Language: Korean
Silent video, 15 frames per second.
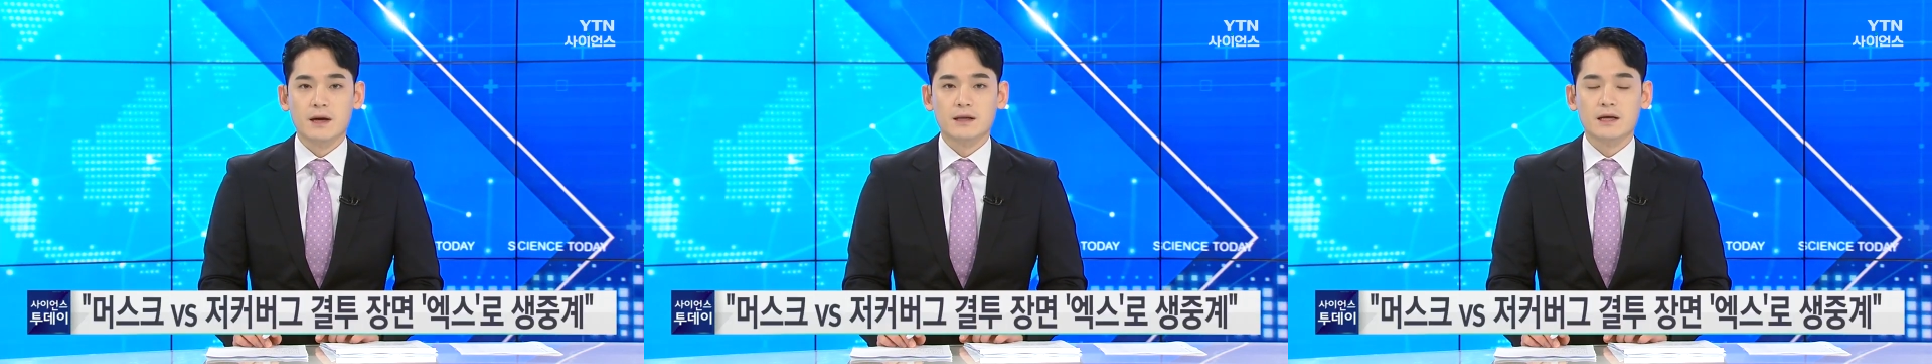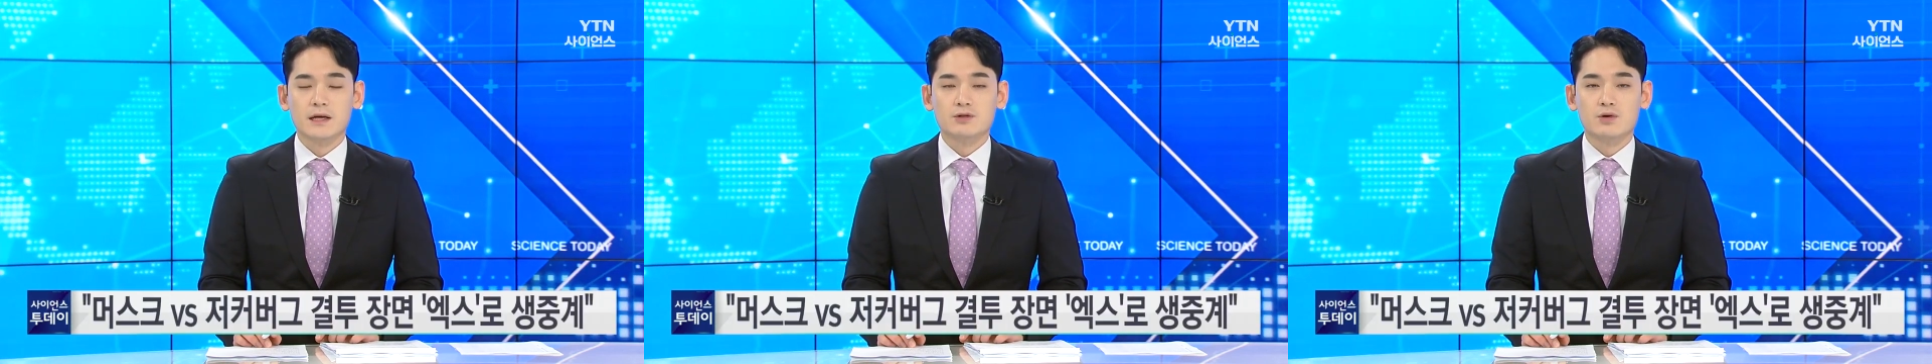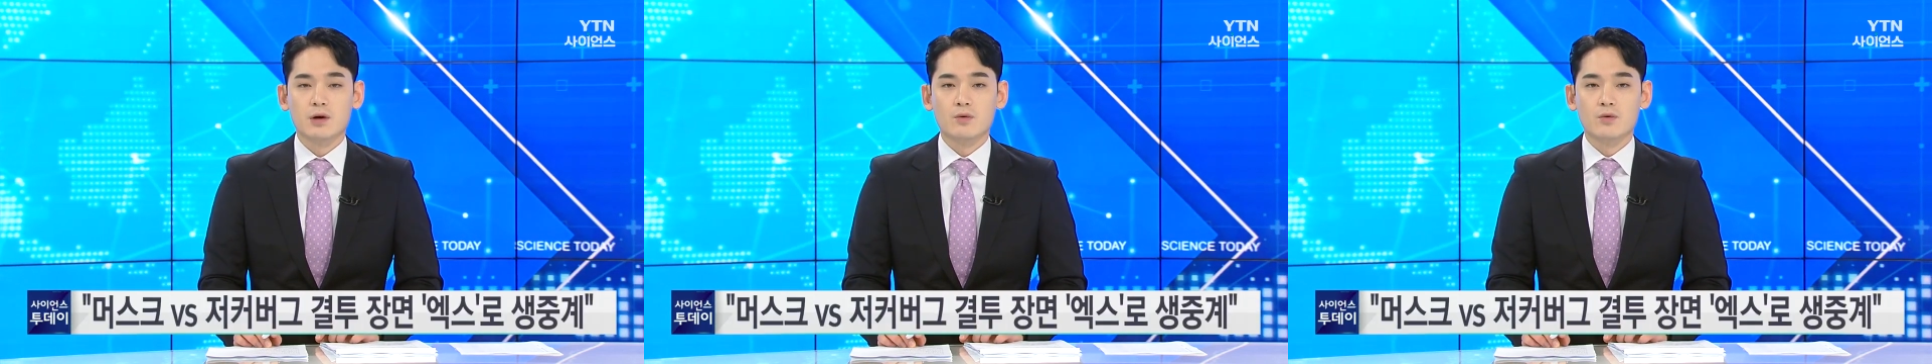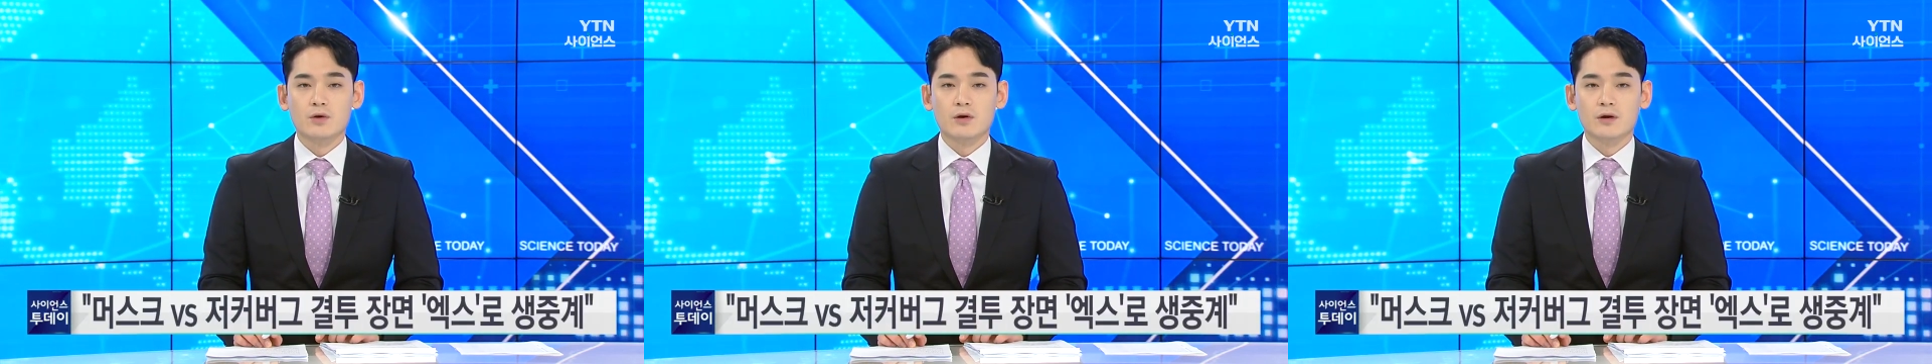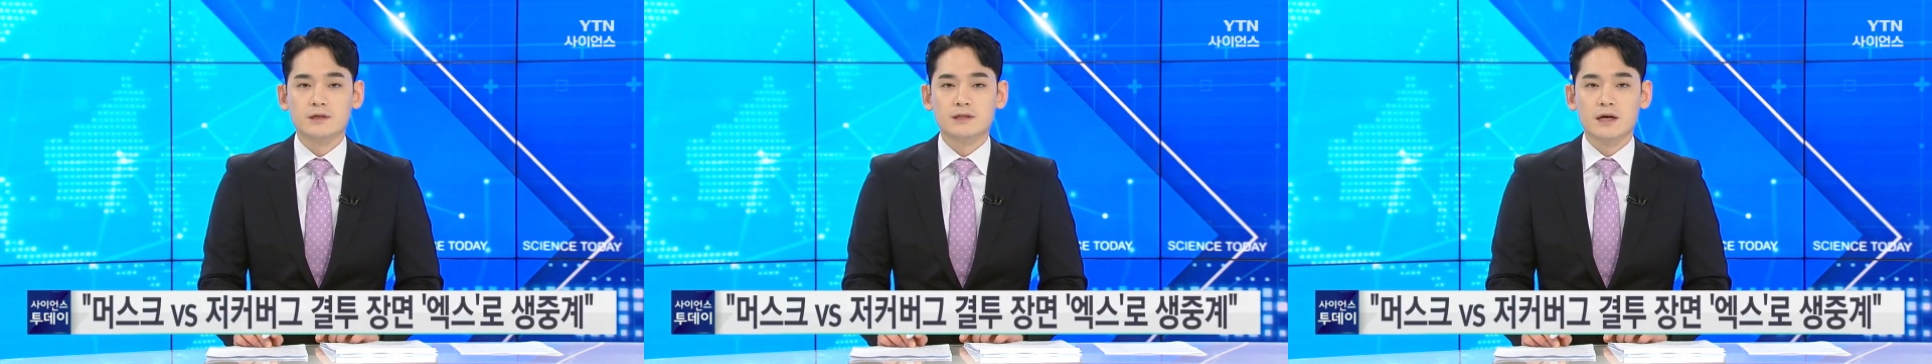메타 최고
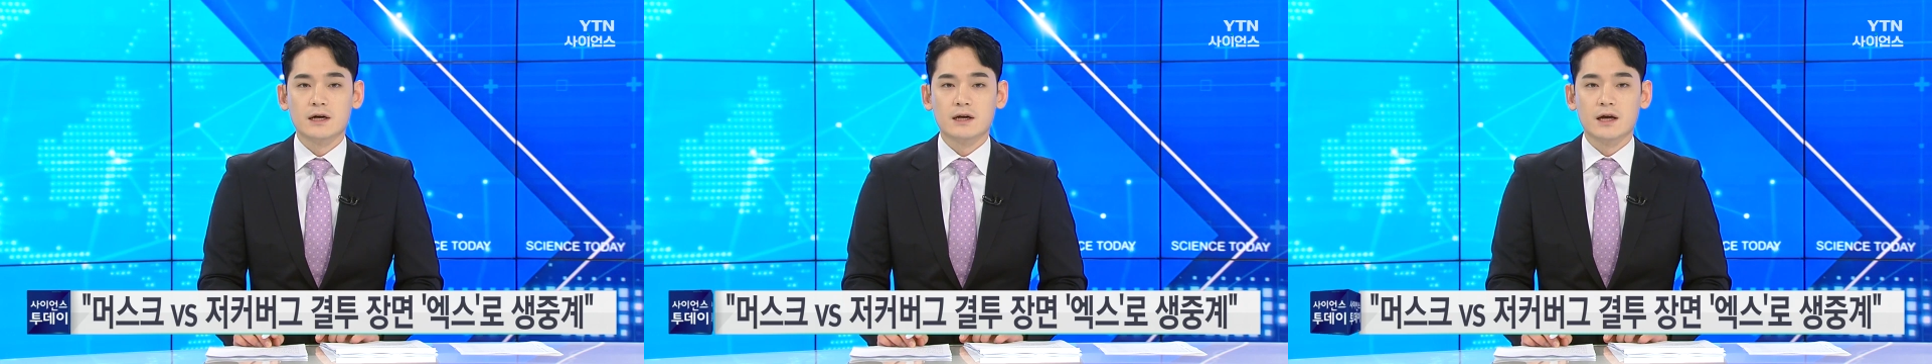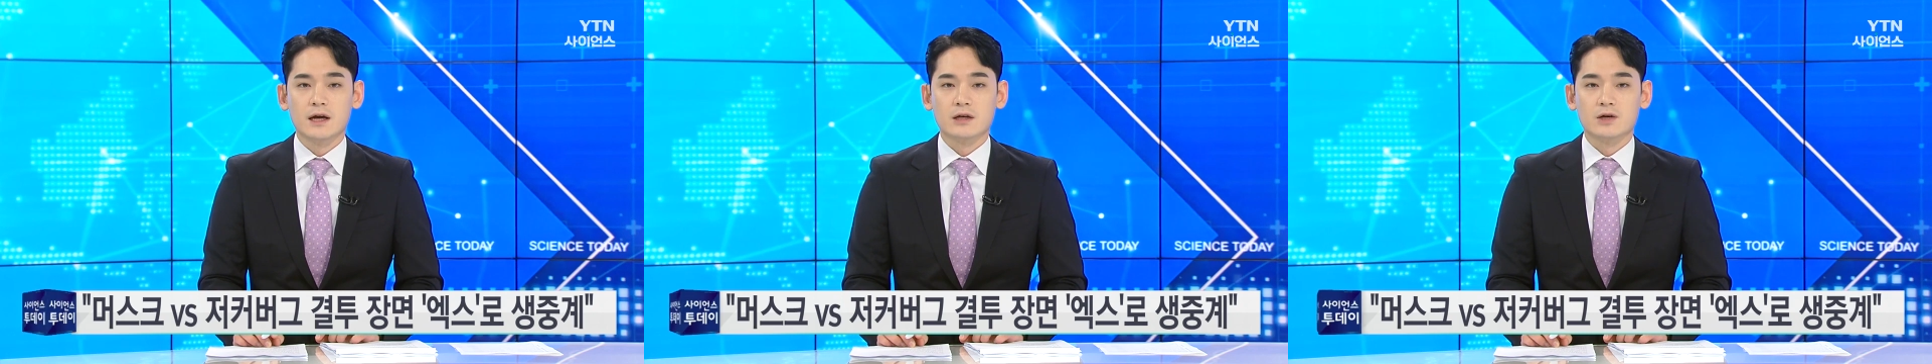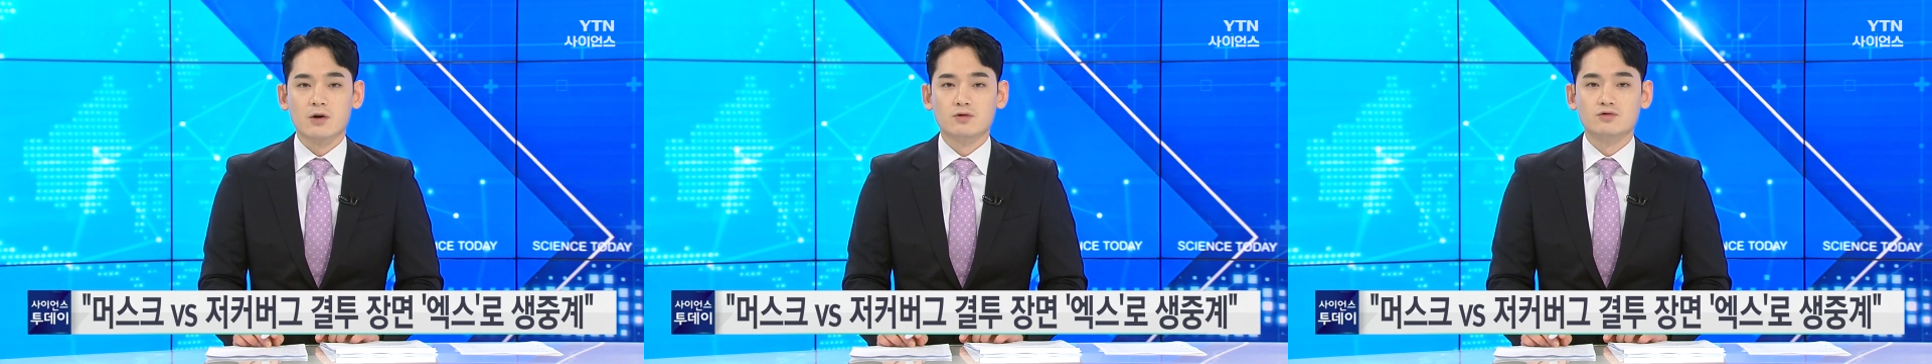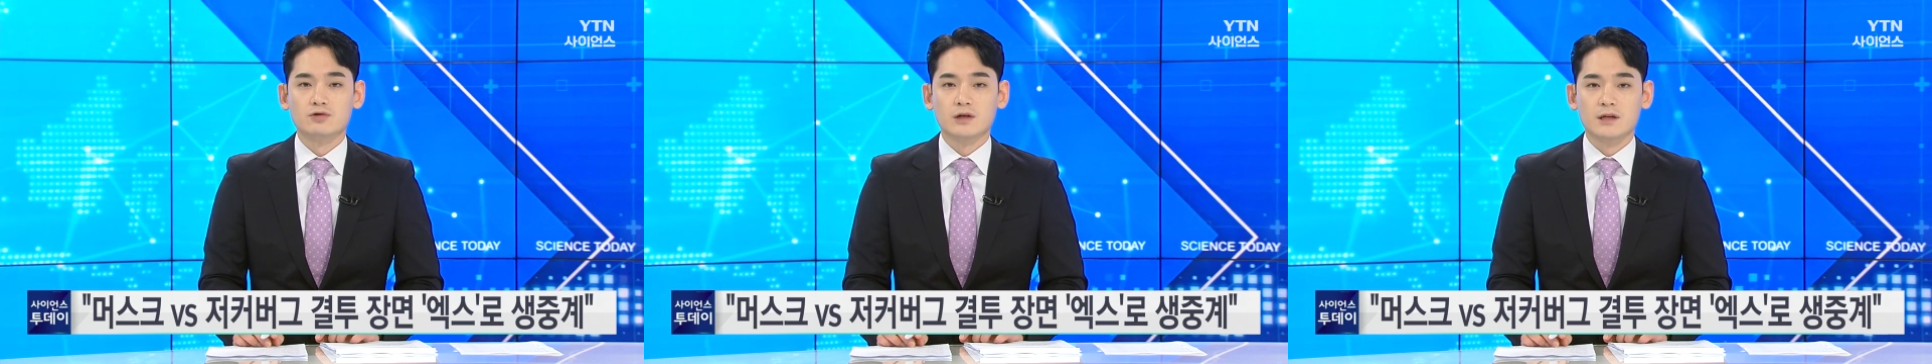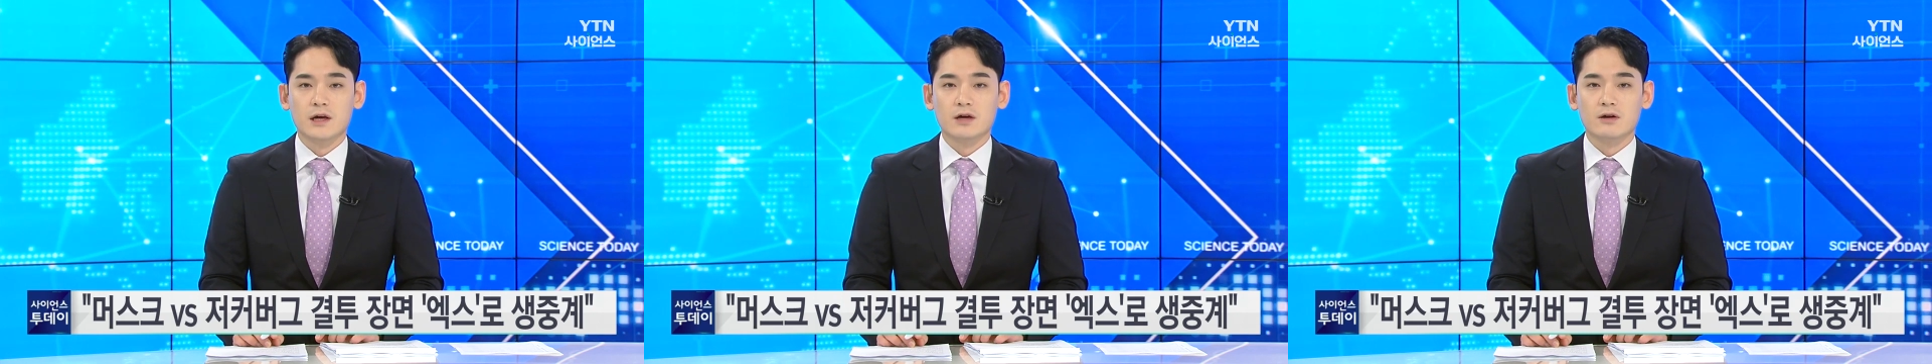경영자 간의
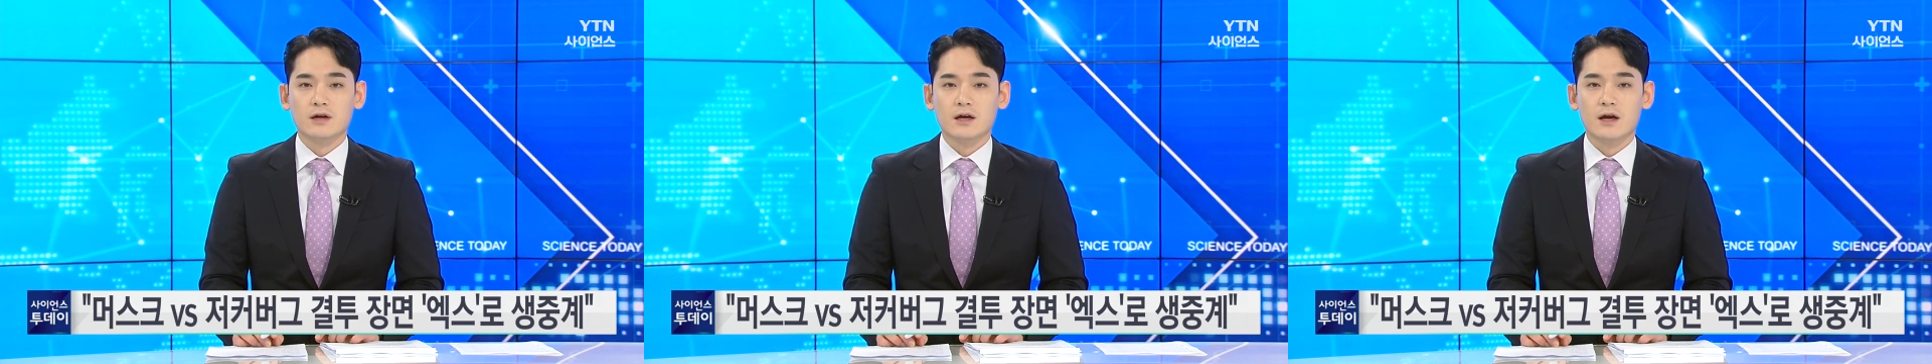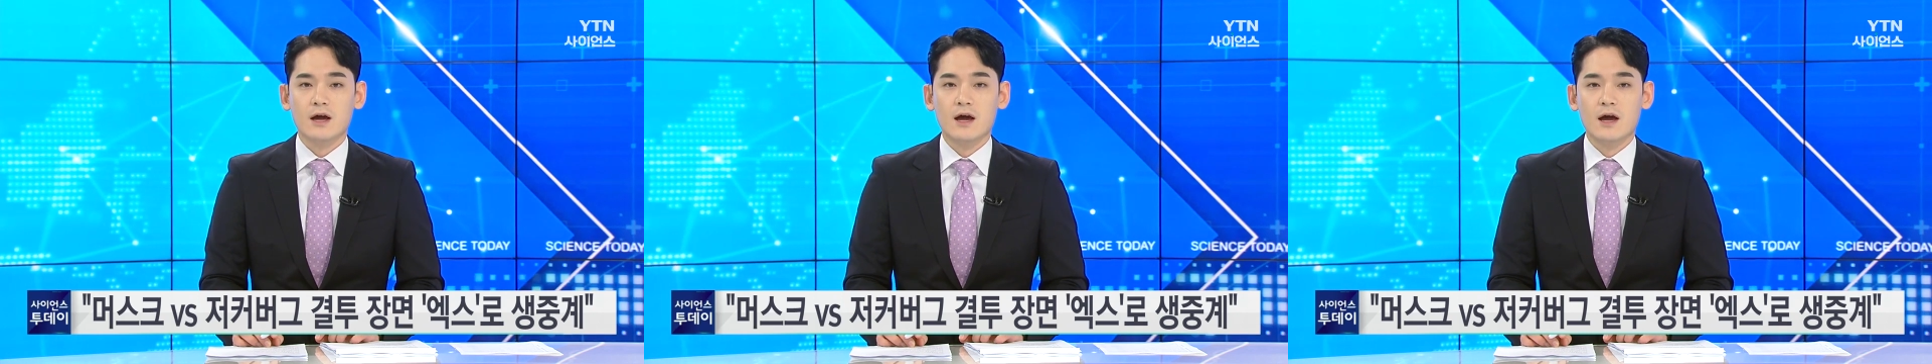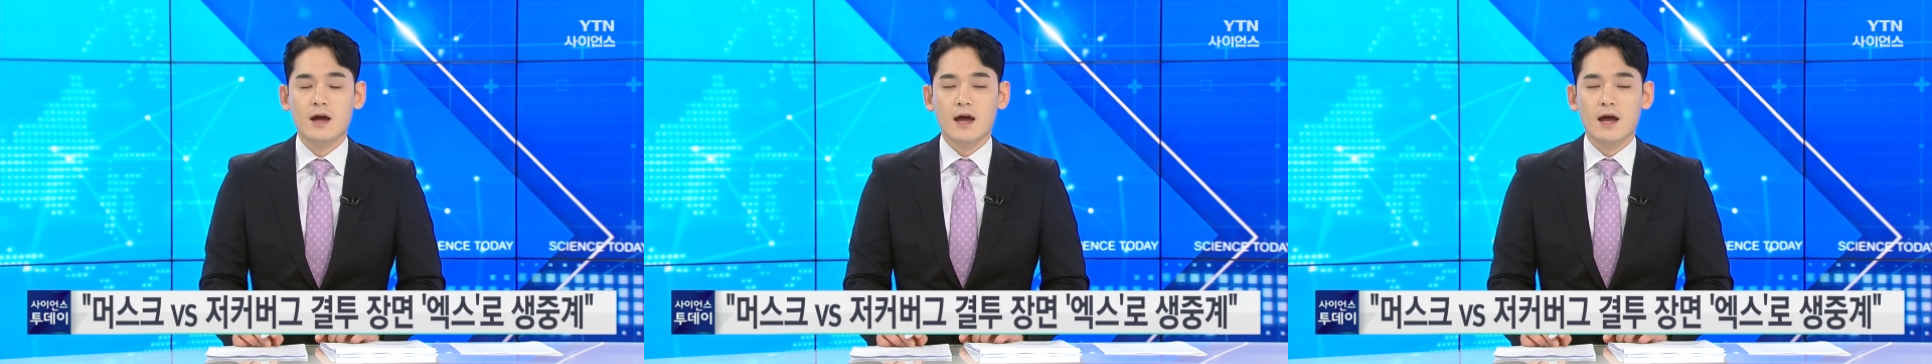격투기 대결이